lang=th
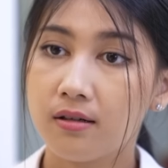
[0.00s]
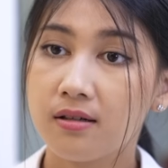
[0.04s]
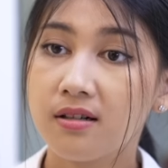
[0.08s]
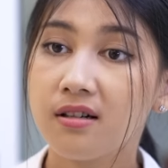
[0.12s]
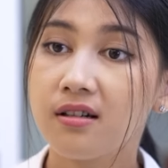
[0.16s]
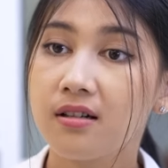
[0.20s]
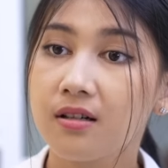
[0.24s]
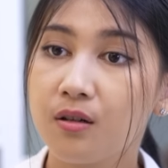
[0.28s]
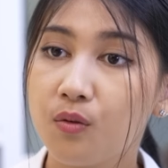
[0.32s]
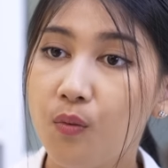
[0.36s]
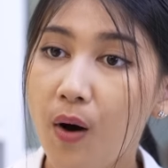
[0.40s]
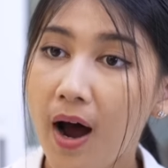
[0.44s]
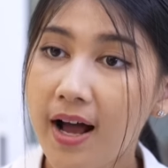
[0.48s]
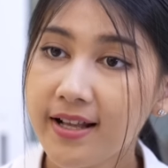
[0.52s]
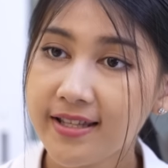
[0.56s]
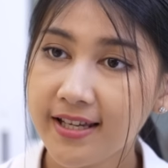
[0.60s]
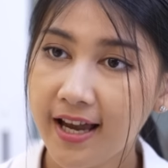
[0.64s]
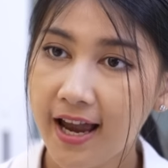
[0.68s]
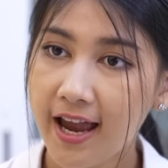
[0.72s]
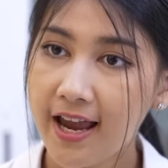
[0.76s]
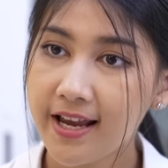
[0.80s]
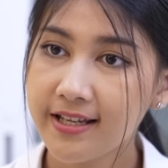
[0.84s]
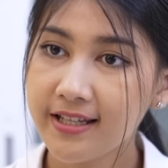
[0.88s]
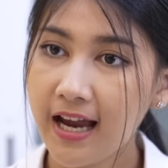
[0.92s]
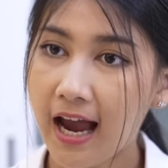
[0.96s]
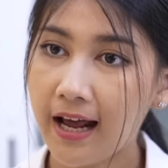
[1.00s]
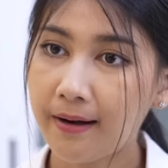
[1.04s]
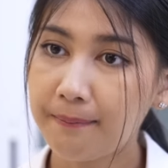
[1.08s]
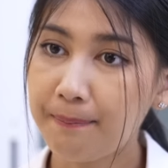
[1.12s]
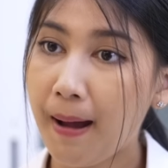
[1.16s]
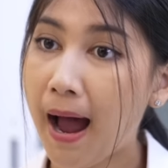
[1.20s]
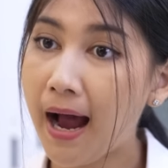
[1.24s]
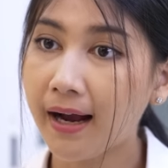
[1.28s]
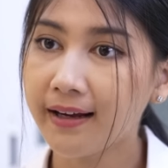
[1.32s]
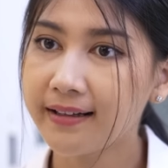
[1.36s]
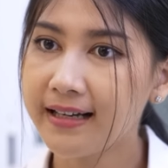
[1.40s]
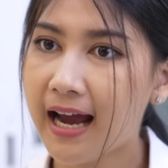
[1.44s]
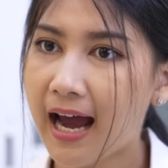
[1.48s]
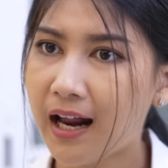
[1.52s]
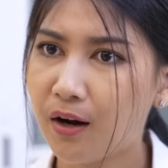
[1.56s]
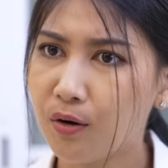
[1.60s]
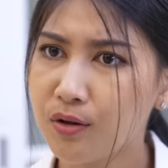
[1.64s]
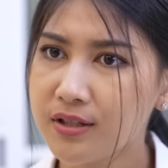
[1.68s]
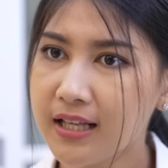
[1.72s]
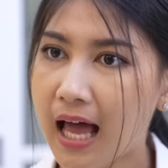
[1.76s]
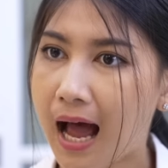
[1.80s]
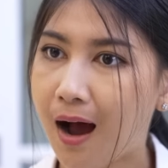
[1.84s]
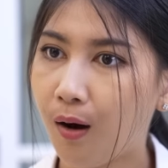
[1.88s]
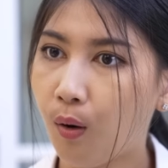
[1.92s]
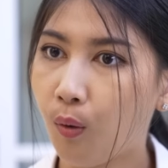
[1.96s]
หรือว่าจะให้ฉันพักงานลู
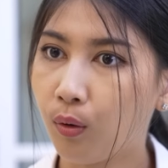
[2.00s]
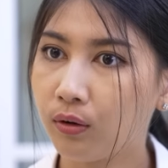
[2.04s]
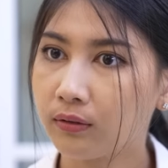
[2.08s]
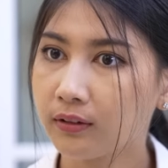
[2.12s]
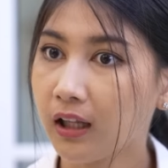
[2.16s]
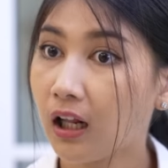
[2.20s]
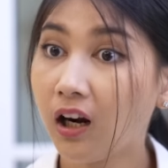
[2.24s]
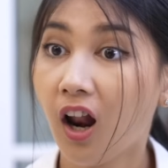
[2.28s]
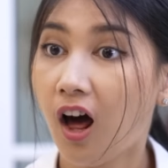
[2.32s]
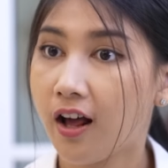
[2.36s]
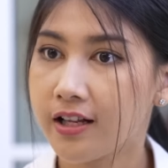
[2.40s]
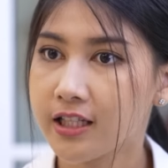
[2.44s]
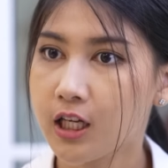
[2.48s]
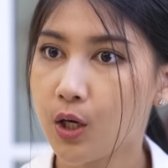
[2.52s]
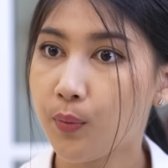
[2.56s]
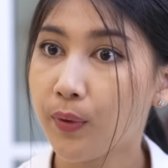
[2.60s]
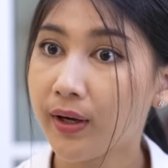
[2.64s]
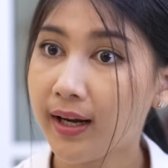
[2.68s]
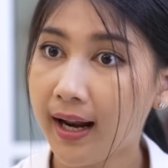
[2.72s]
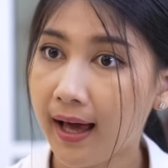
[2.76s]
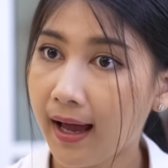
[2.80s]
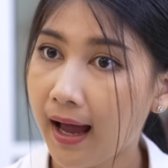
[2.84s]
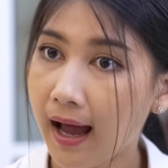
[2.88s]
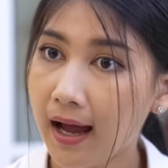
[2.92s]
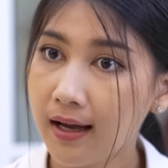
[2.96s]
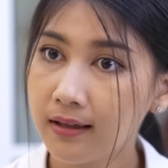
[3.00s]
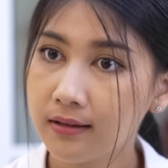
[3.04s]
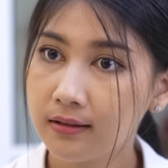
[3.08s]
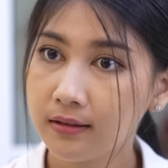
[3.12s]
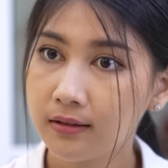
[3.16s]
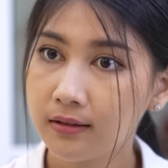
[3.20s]
กสาวคุณตลอดชีวิตล่ะคะ